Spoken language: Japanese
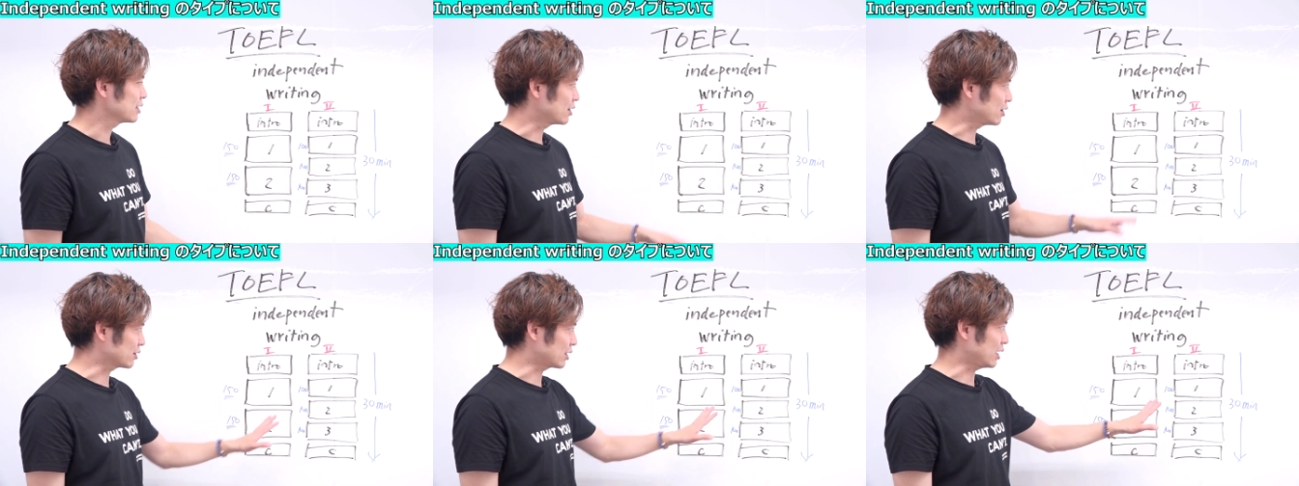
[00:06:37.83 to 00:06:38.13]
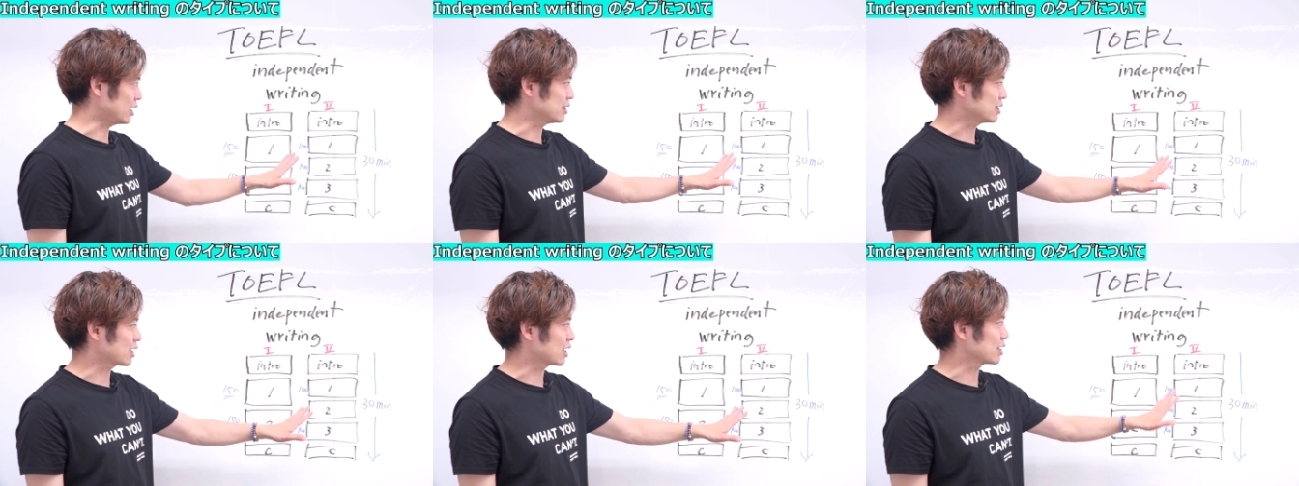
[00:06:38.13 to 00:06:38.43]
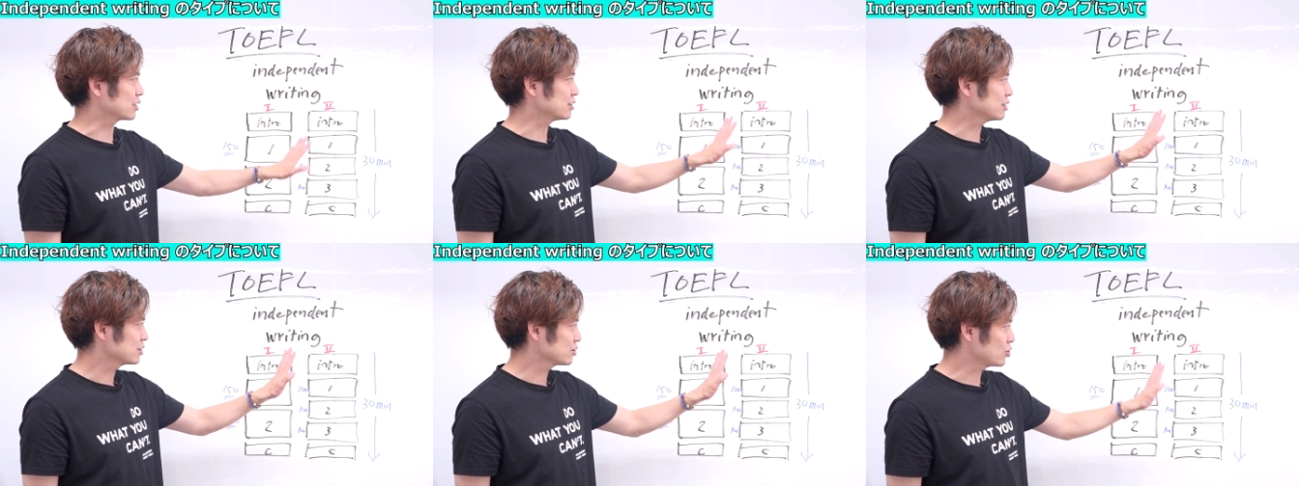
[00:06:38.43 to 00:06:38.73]
OK。だか
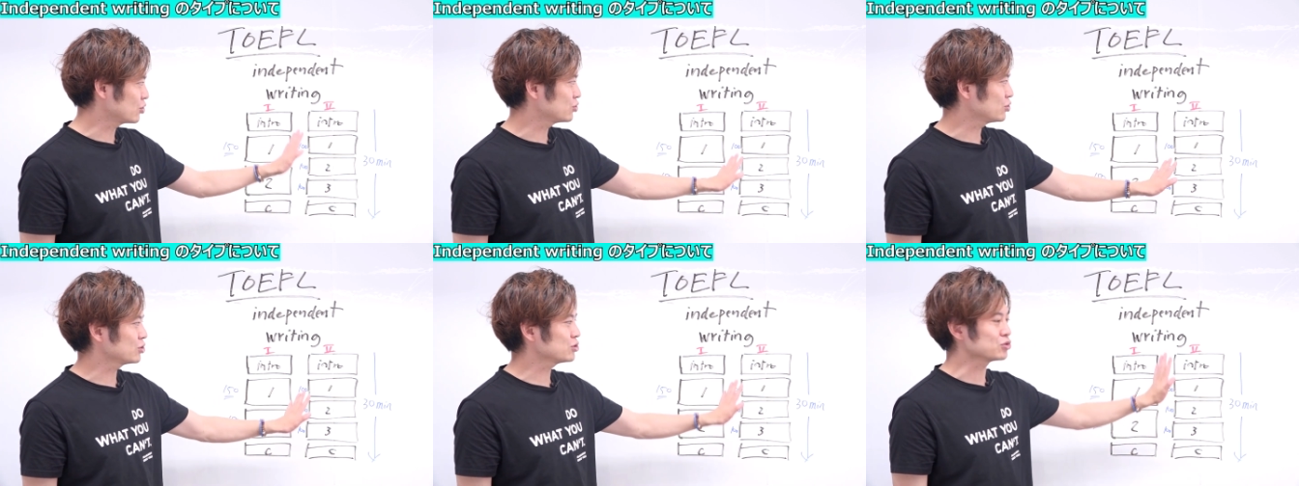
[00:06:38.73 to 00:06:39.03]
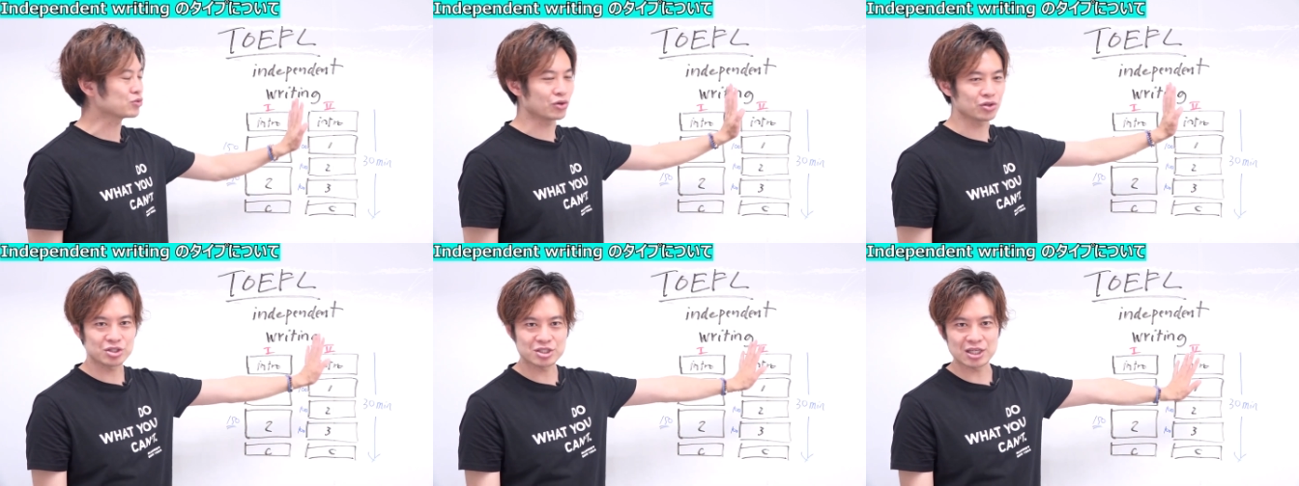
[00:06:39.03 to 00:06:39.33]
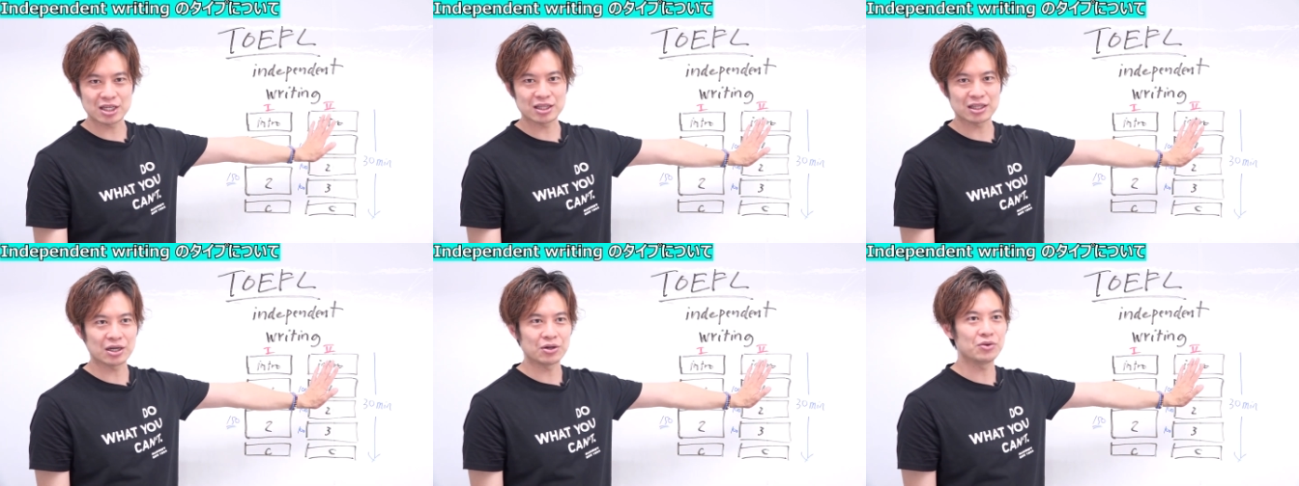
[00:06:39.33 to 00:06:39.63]
ら、極力こっ
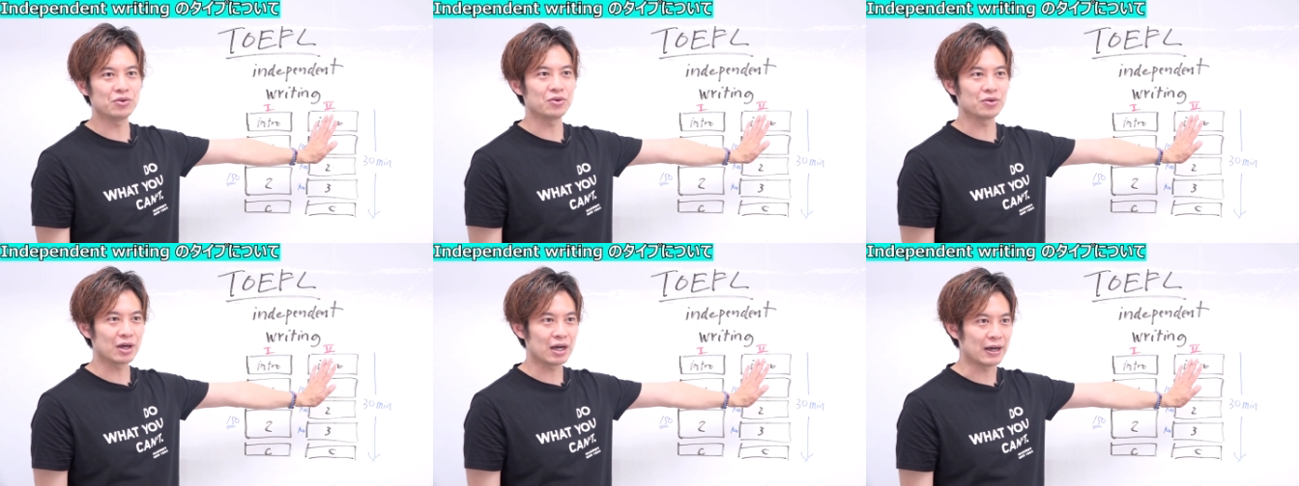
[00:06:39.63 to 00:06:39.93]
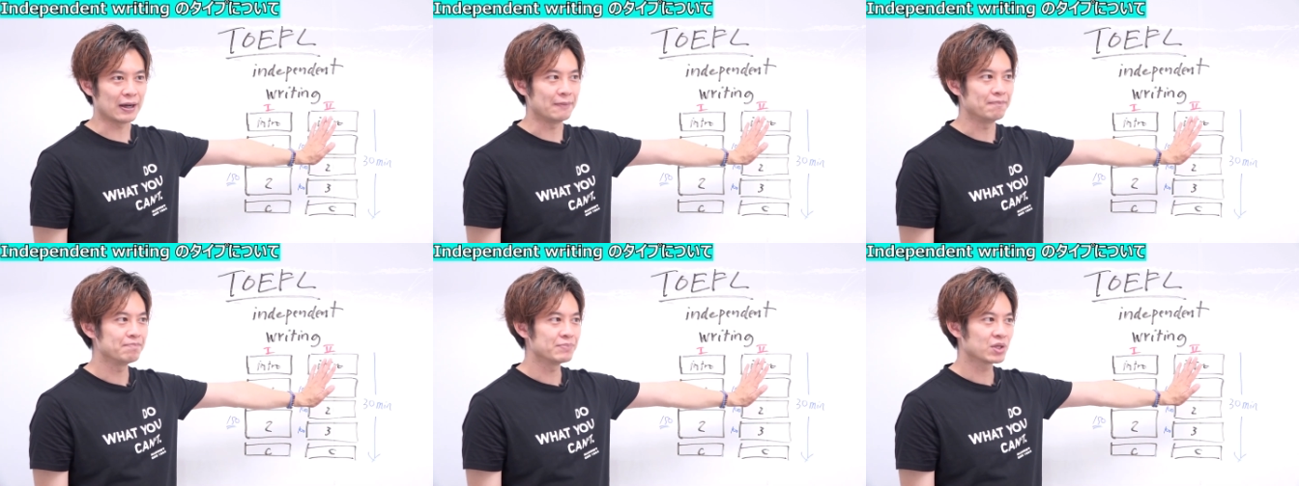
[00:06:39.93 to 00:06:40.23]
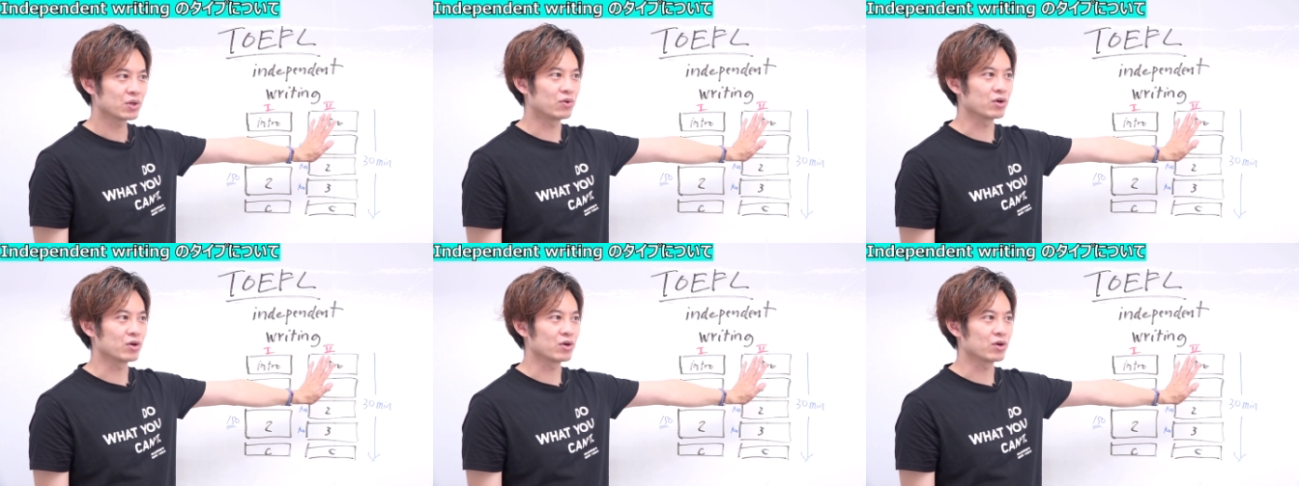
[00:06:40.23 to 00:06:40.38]
ち行った方が、